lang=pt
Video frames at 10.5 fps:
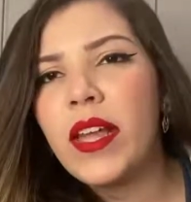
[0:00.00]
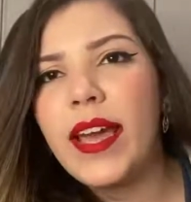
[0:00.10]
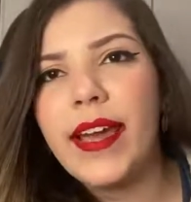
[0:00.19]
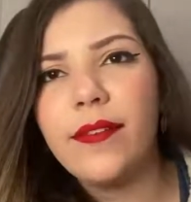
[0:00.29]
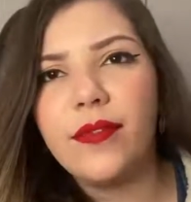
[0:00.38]

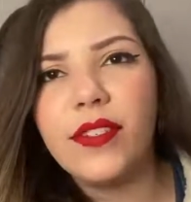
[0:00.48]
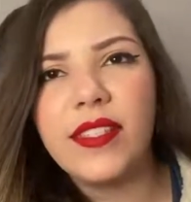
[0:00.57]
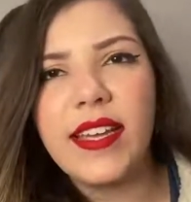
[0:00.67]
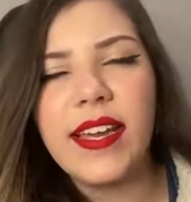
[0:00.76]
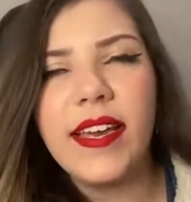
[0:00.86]
é,
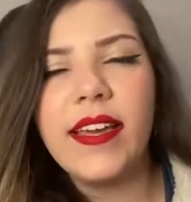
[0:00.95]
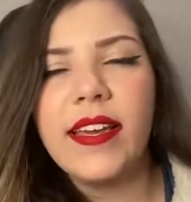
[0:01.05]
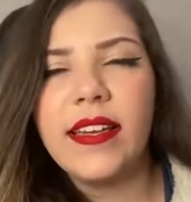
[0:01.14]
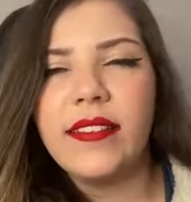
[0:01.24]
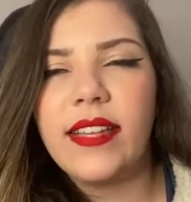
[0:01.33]
você
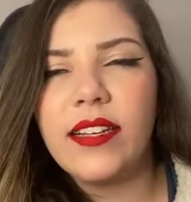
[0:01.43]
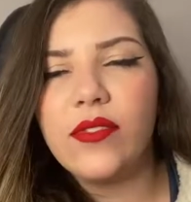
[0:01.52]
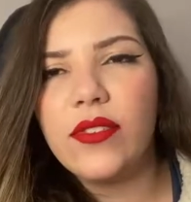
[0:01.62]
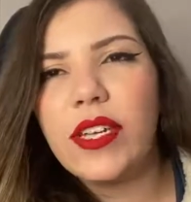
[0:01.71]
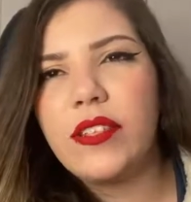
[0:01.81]
ter
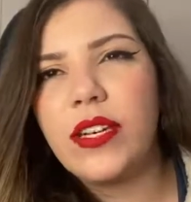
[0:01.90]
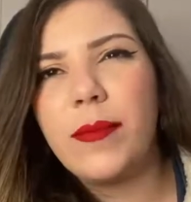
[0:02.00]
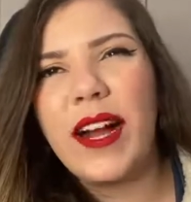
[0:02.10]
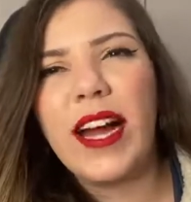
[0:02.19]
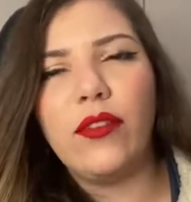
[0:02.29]
sucesso no
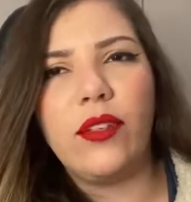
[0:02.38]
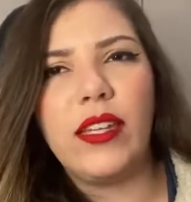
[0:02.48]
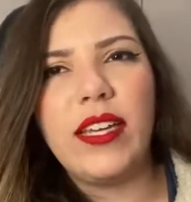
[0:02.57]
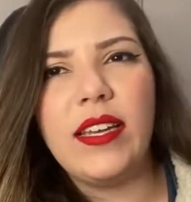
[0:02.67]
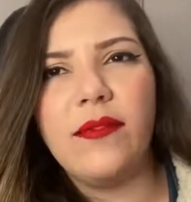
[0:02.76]
Mercado
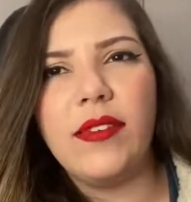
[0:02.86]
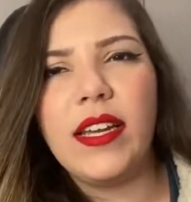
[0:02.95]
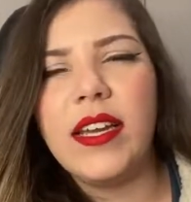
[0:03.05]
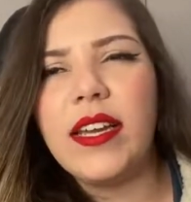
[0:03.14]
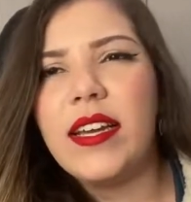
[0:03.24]

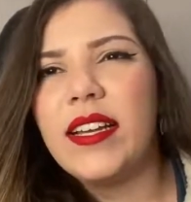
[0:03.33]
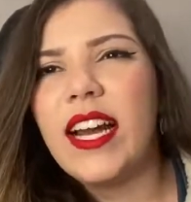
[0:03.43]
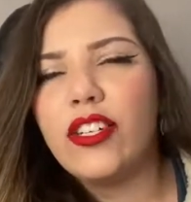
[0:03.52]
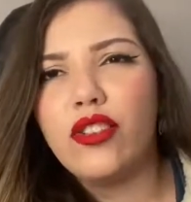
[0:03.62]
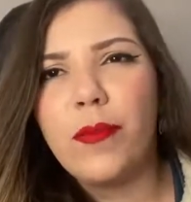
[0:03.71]
Livre,
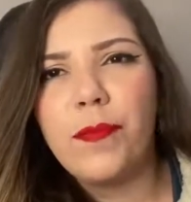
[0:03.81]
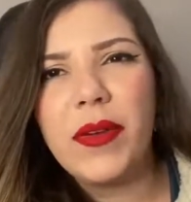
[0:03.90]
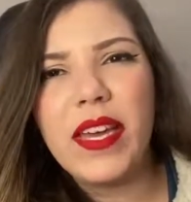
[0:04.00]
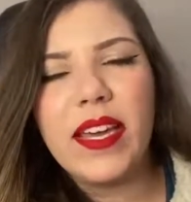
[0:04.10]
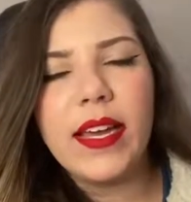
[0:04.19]
na
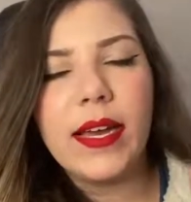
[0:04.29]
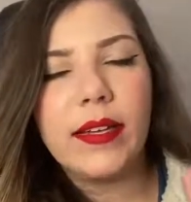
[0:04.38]
Shopee,